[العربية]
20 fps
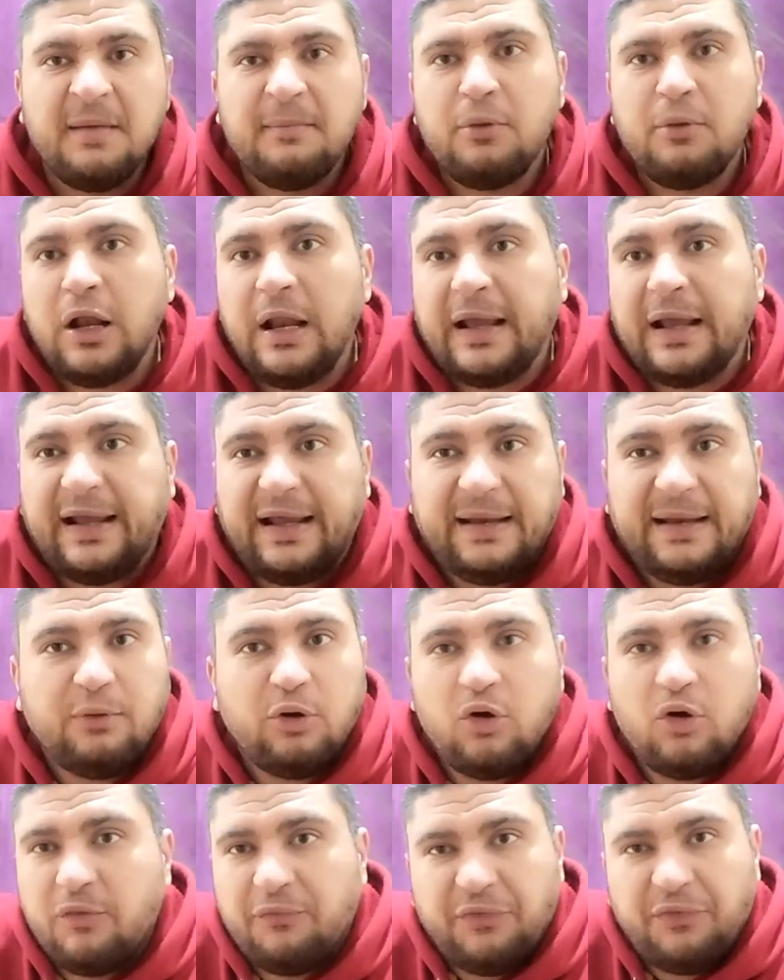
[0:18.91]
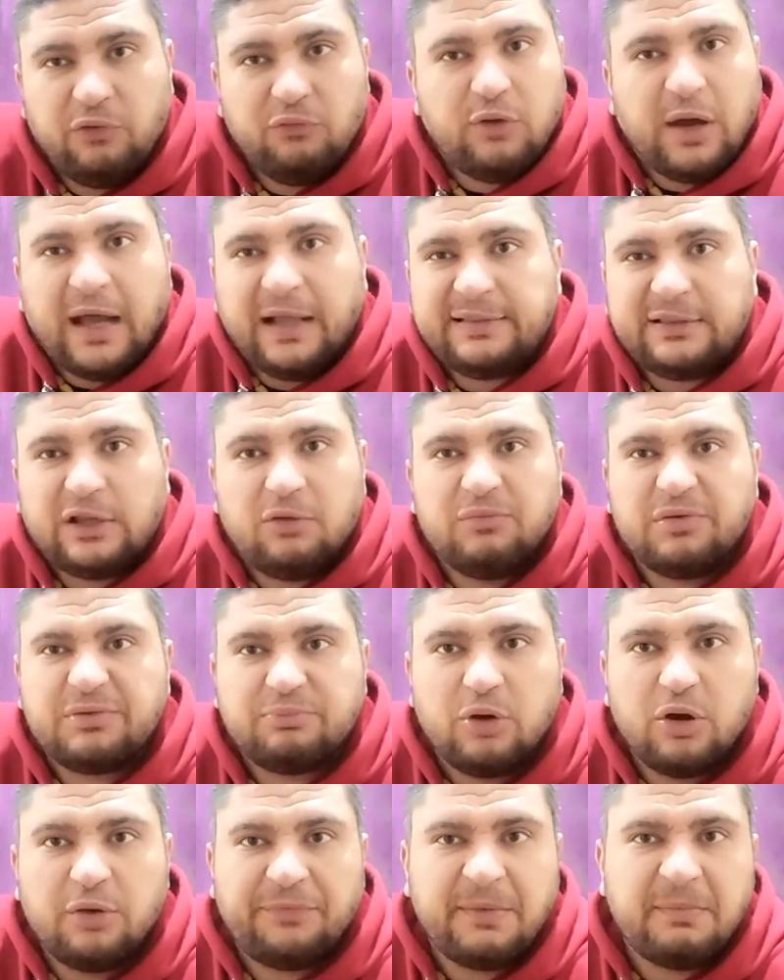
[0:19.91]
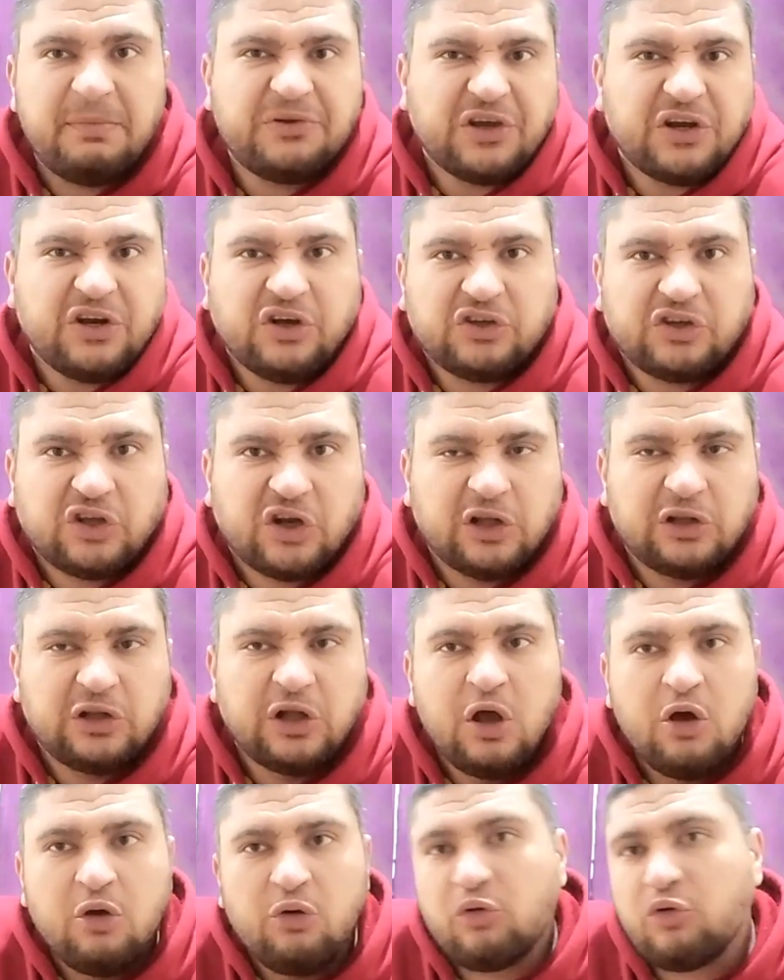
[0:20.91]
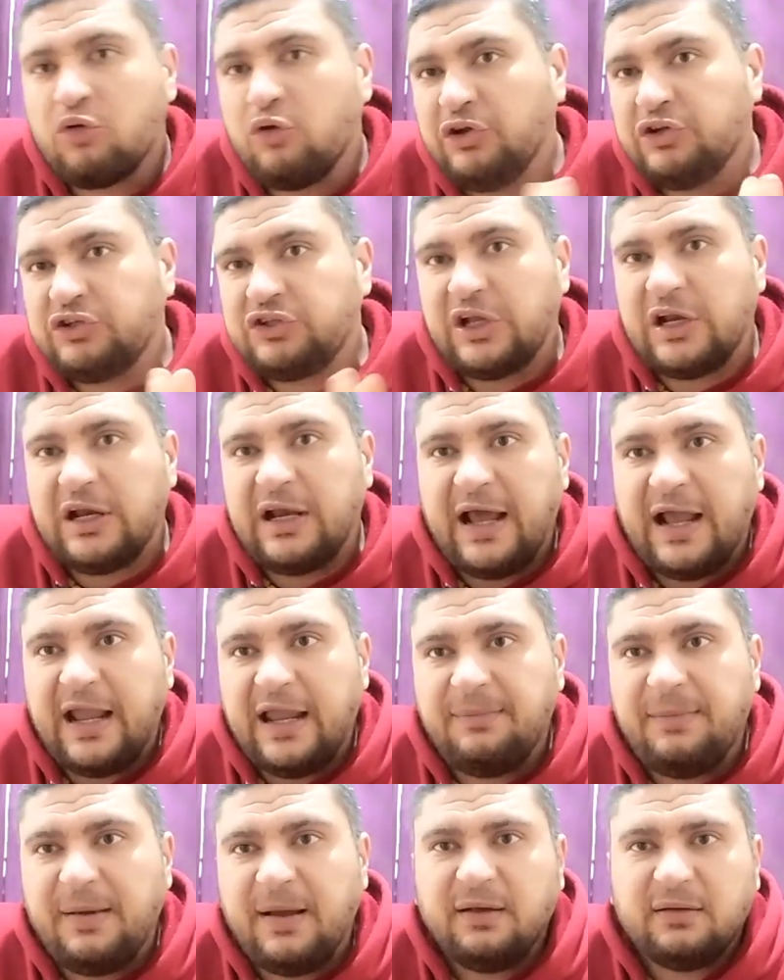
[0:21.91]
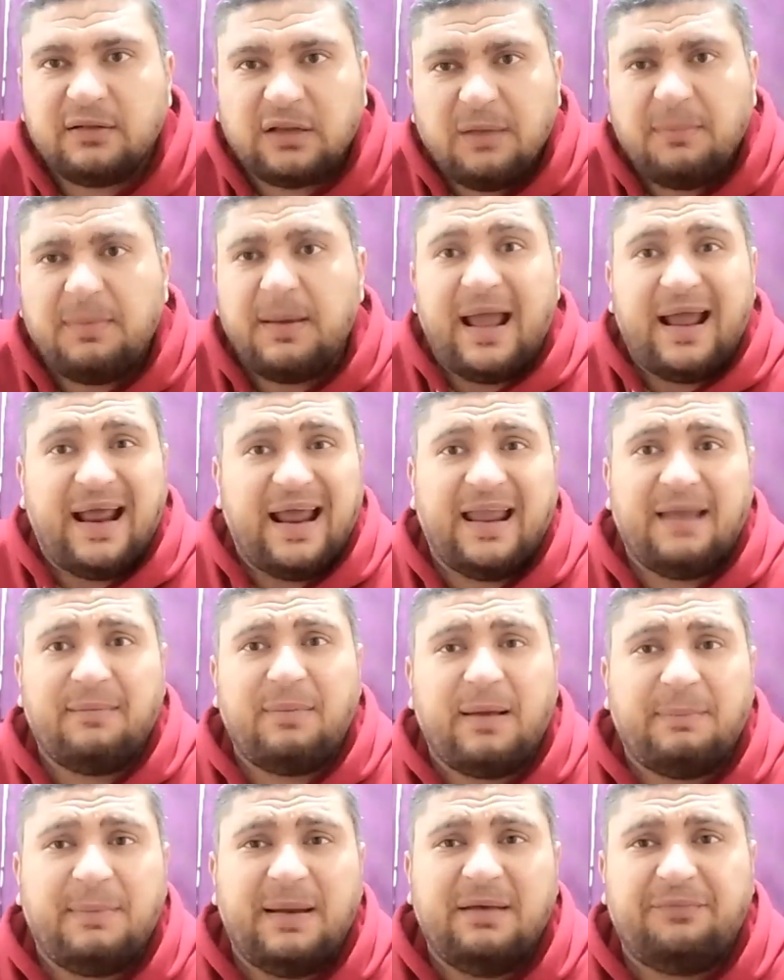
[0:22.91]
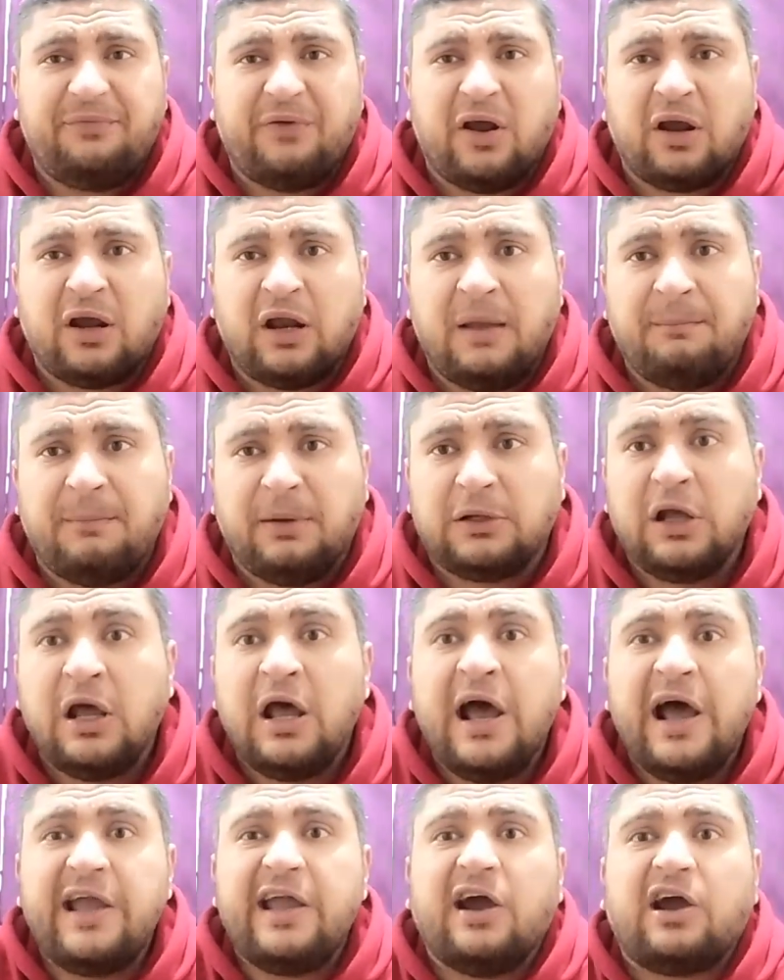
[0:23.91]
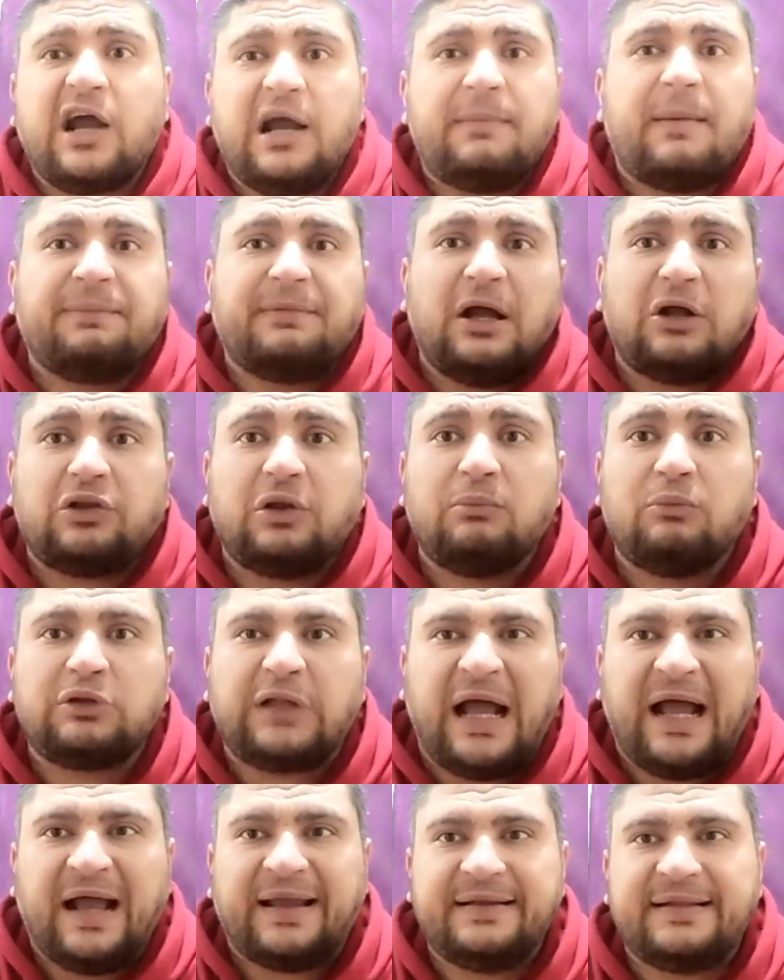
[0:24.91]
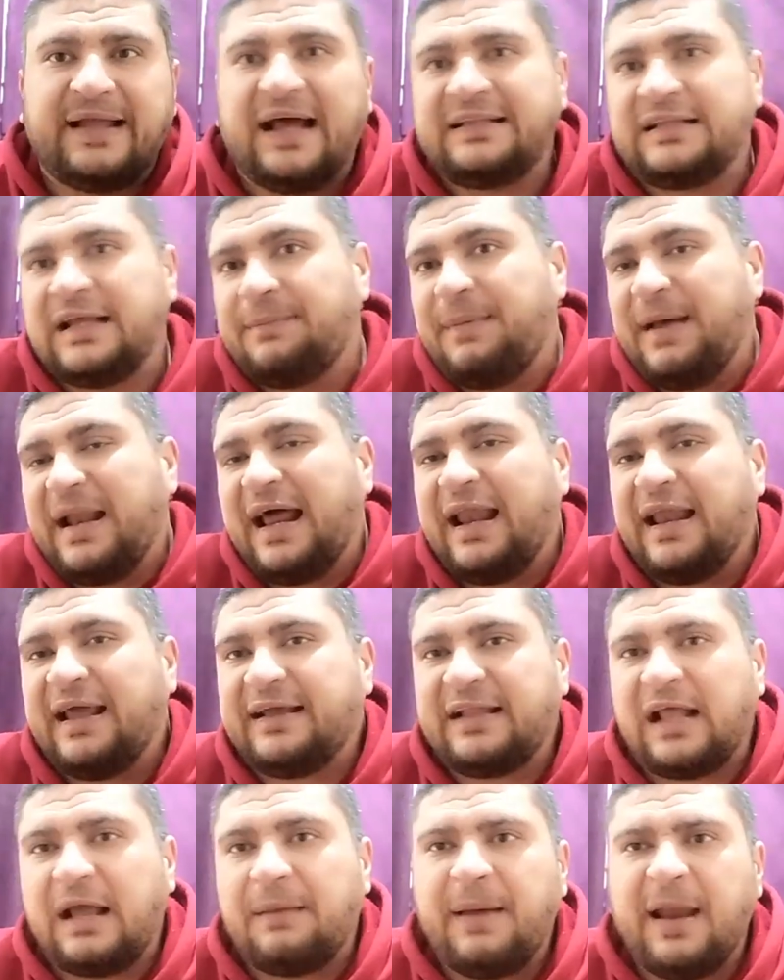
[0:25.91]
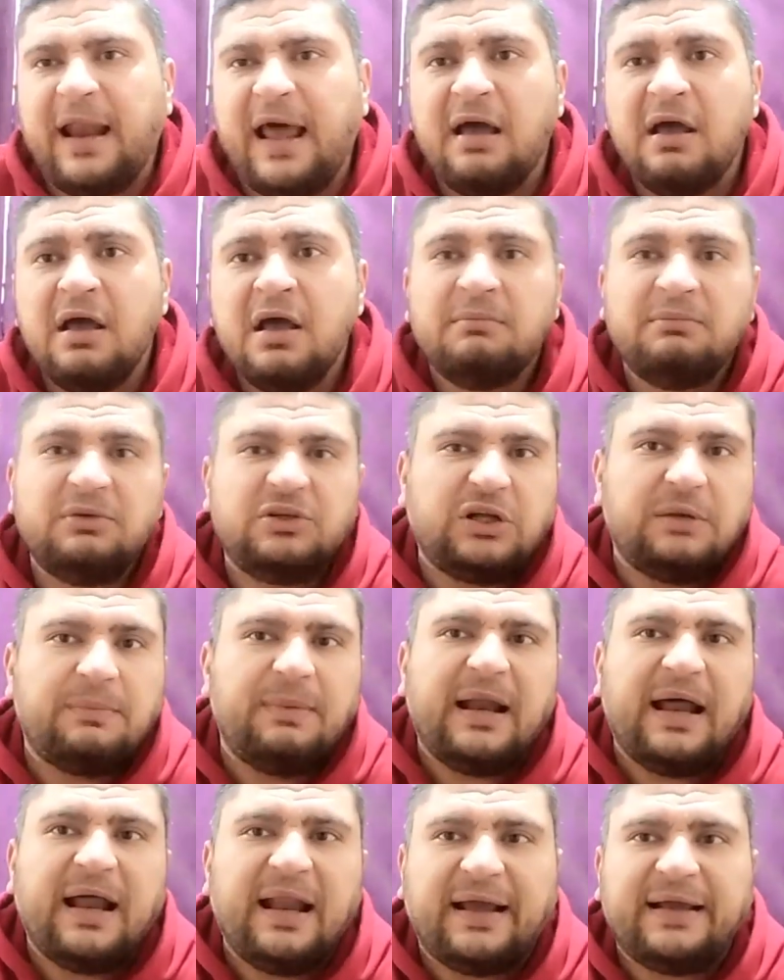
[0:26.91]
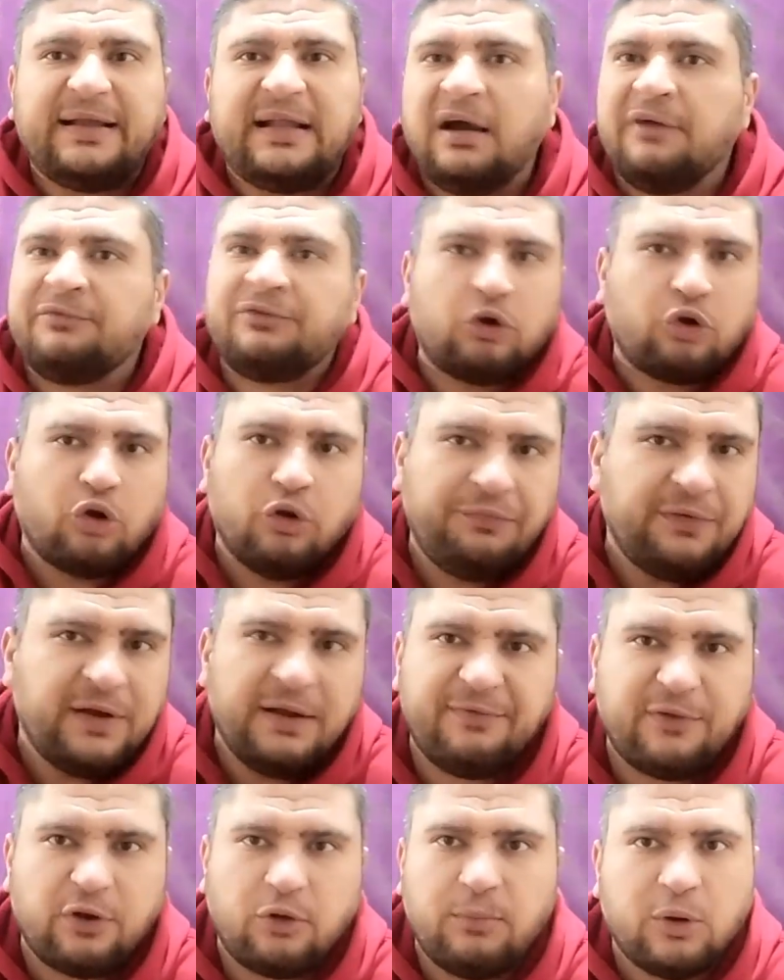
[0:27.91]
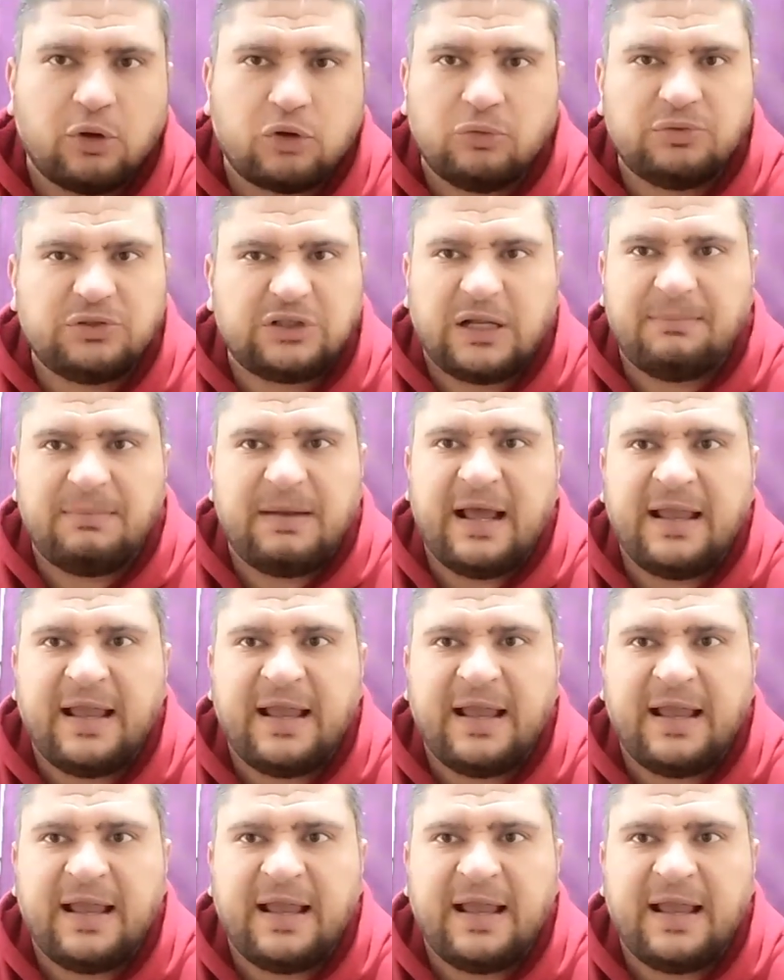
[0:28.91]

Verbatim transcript: بيقول لك احنا موقفين وحتى لو مش موقفين مش هنعترض ونروح نشتري لعيبه طيب يعني هيجيب لك منين فرانك لامبرد هي القيمه بتاعته المتاحه كده تقبلها على كده اقبلها مش تقبلها على كده افضل كل في نفسك برده مش تعمل